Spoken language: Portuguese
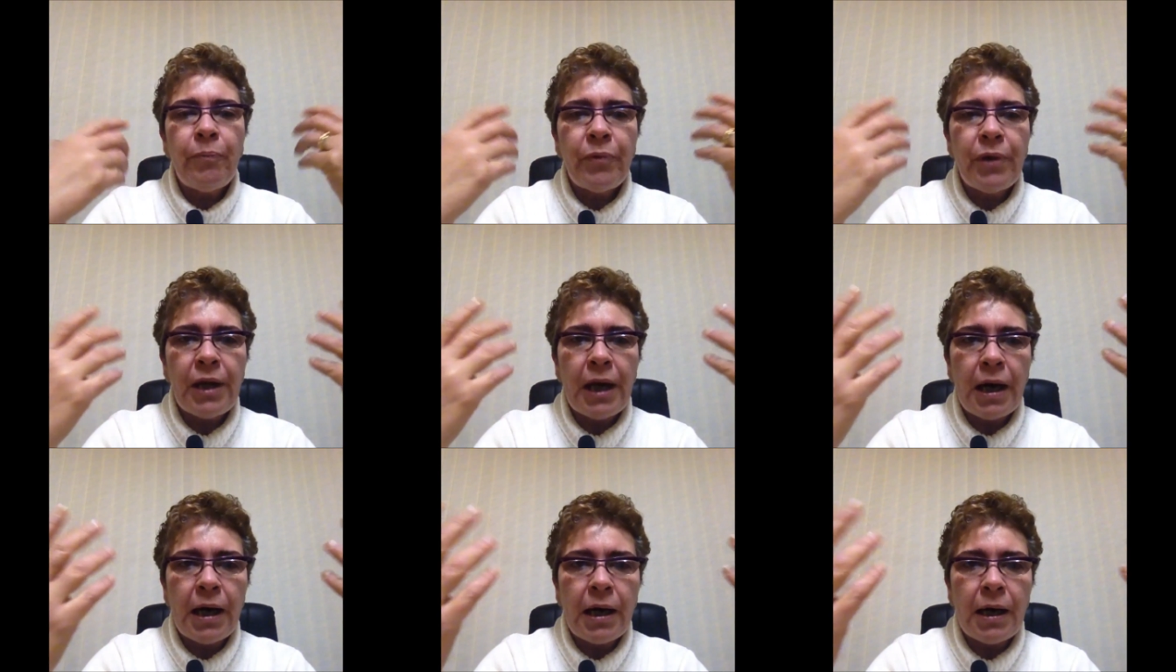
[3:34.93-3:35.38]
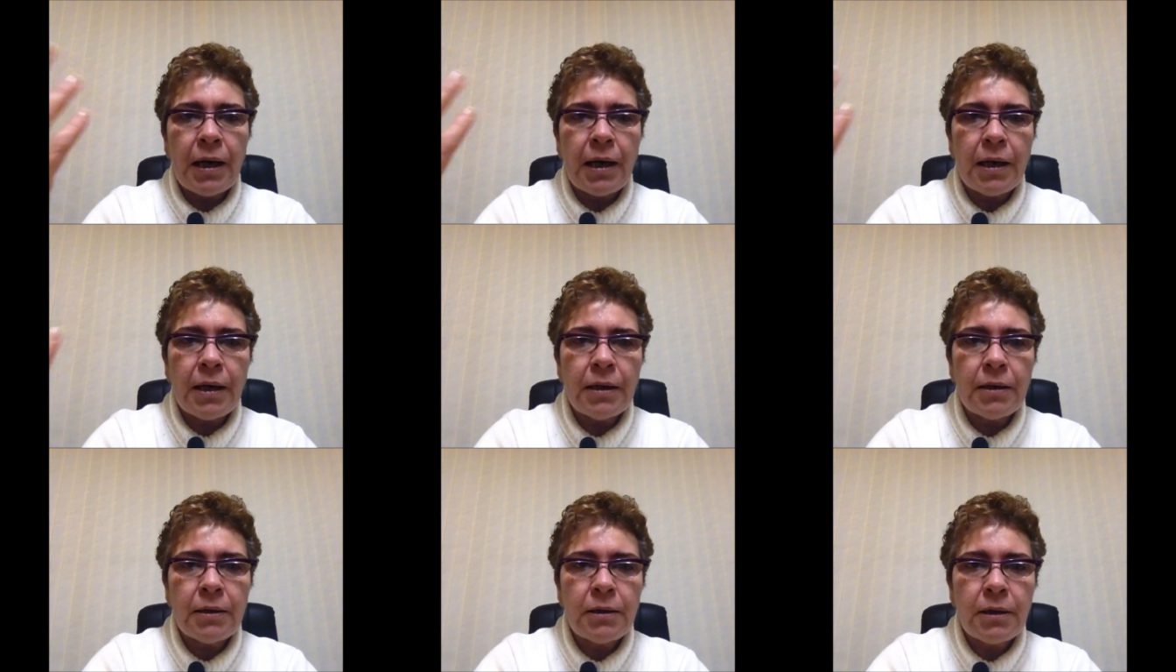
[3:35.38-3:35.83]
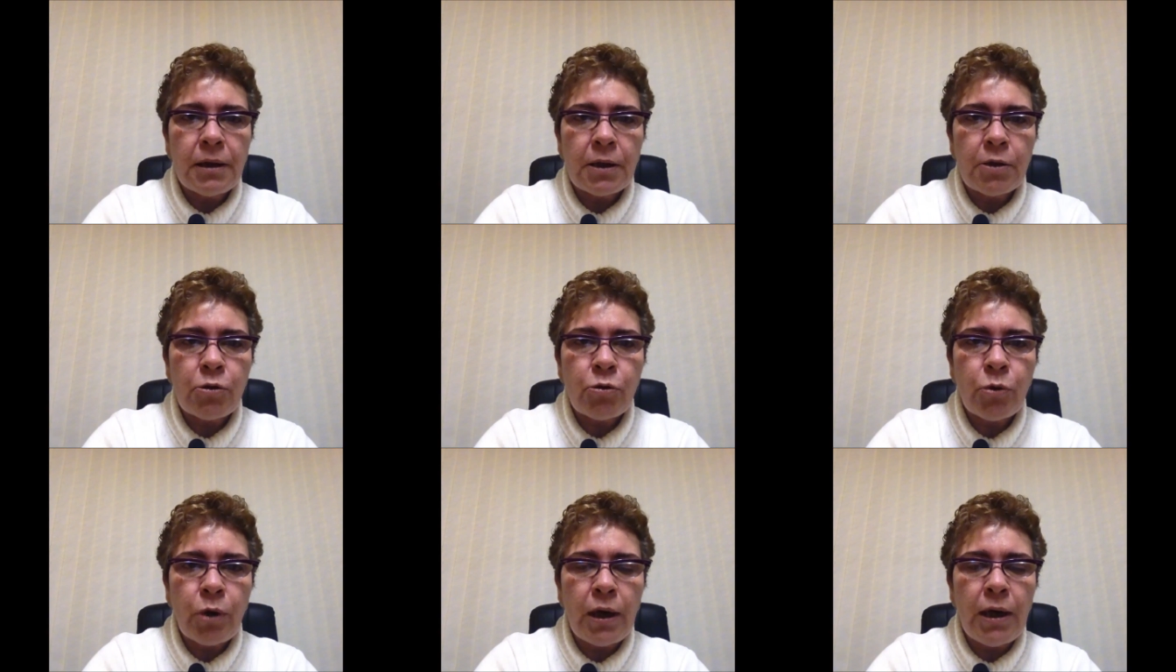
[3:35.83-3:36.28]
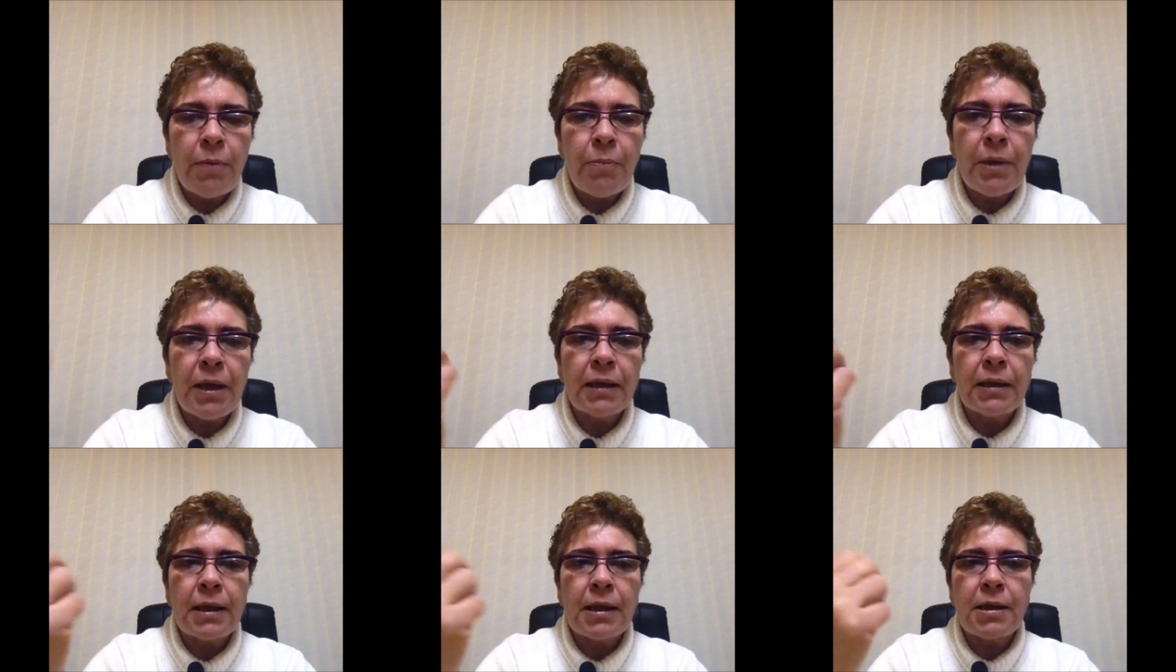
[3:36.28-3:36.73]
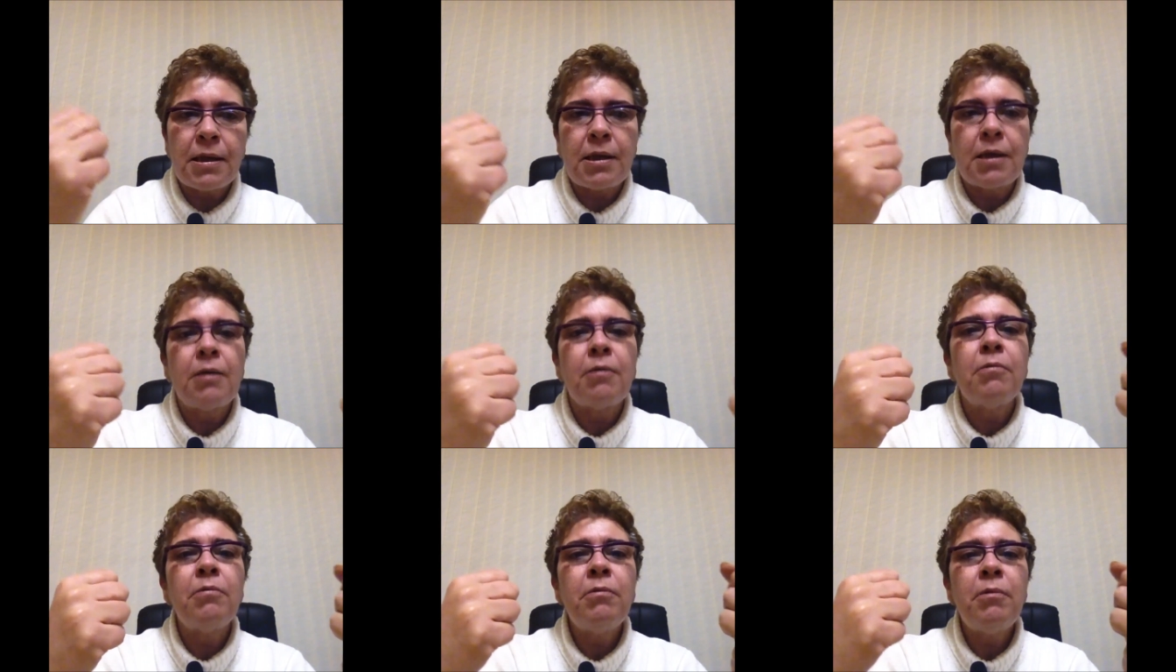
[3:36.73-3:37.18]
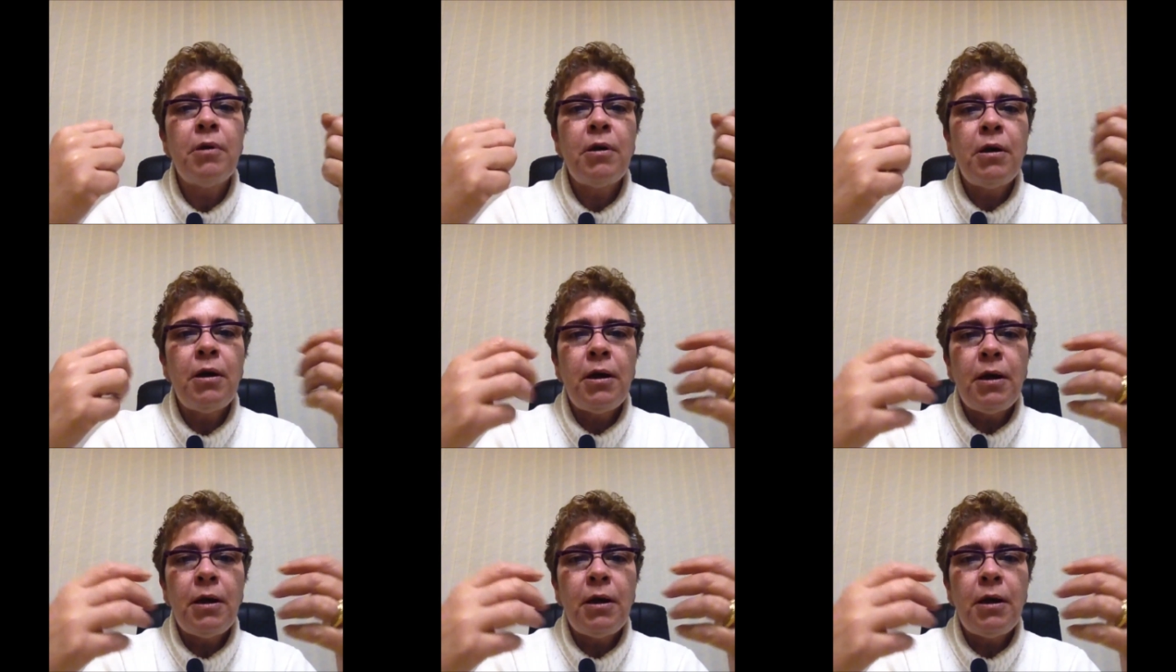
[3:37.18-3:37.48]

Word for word: da, da sua alimentação,